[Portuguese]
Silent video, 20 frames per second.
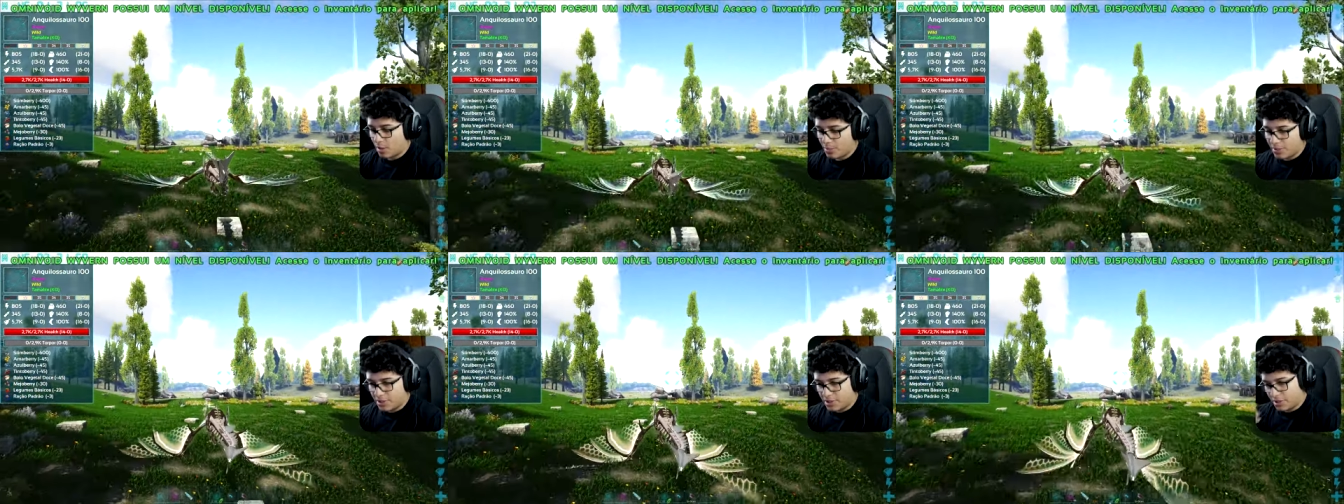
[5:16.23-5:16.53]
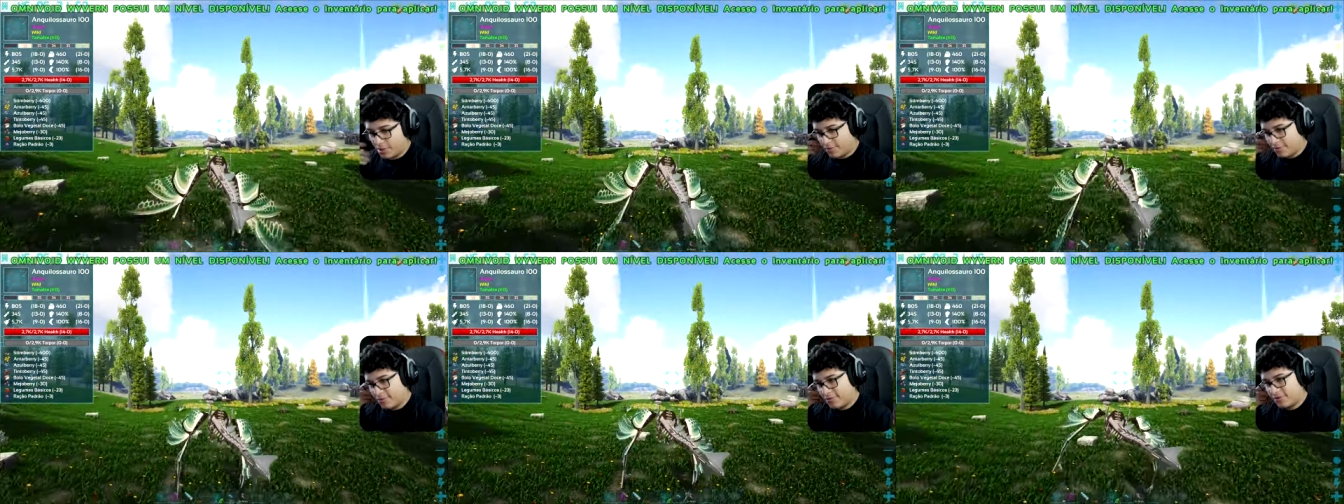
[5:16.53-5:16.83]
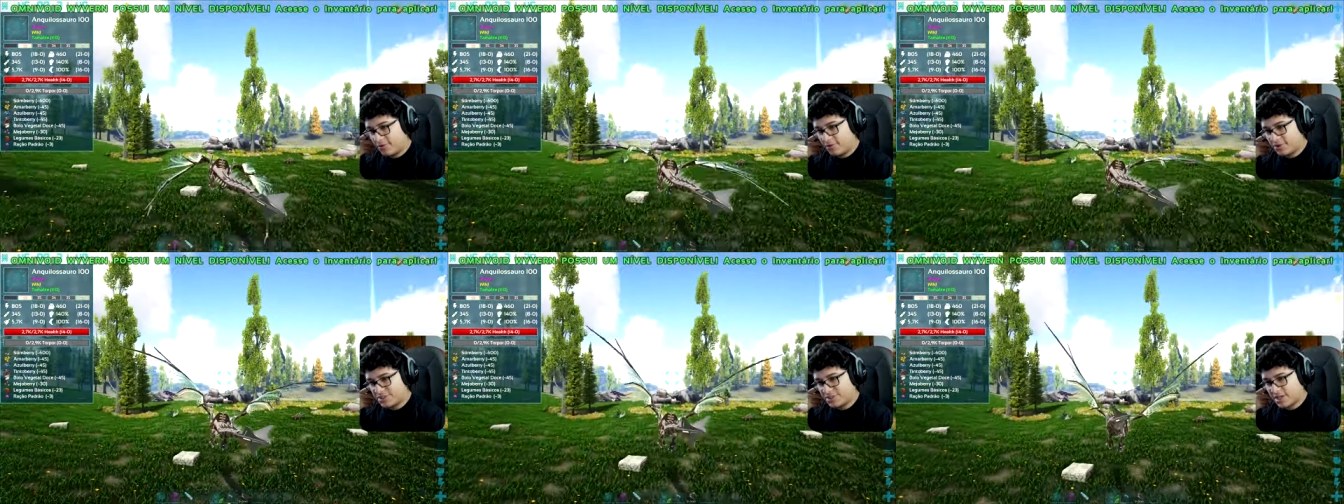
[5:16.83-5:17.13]
aí, eu, eu
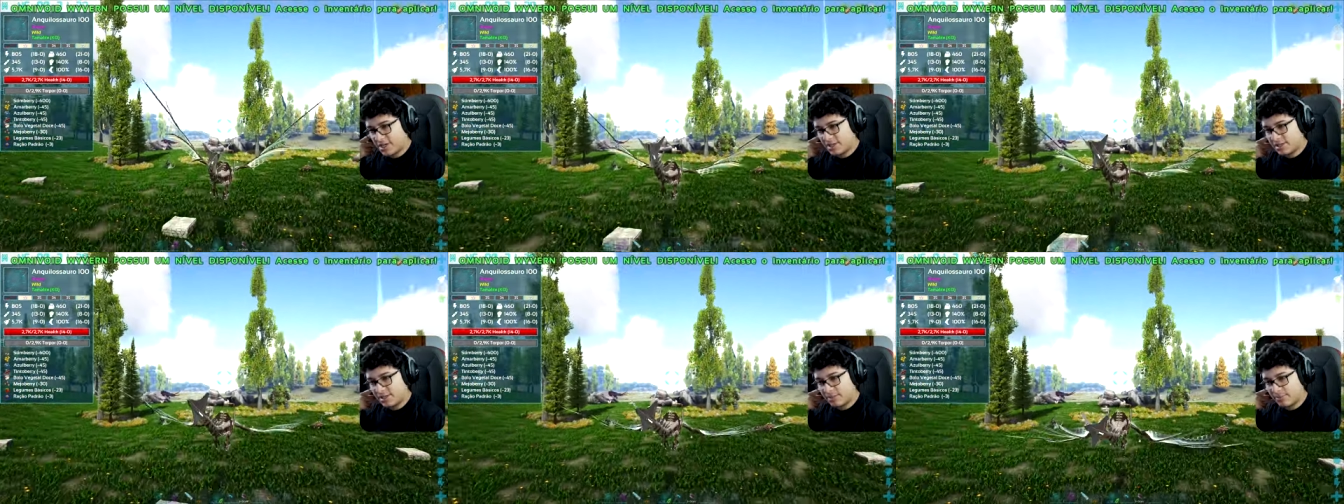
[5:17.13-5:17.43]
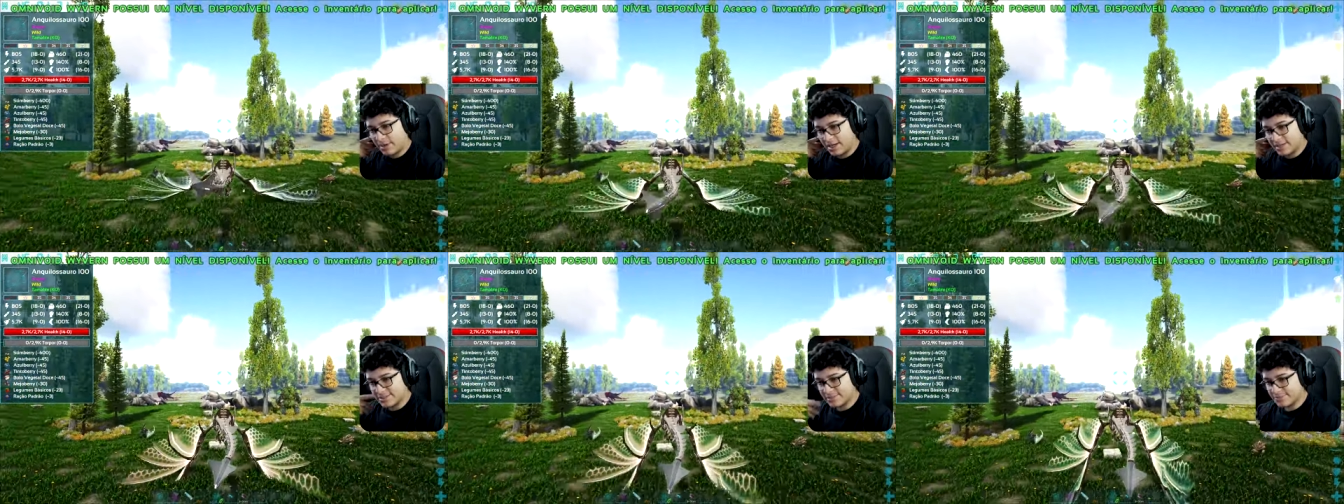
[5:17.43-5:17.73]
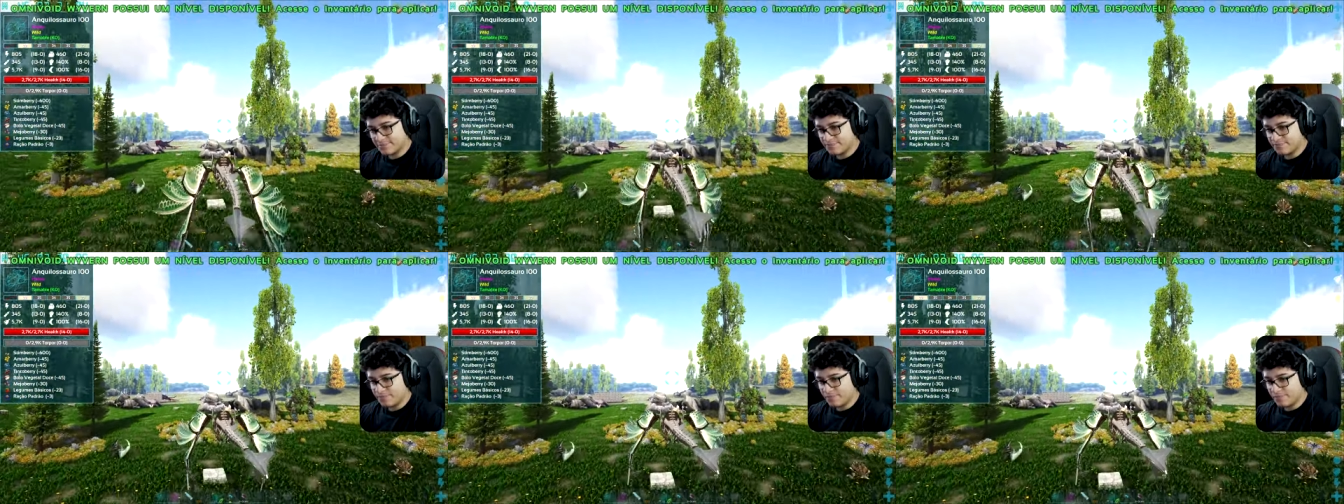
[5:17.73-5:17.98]
vou chegar ali na base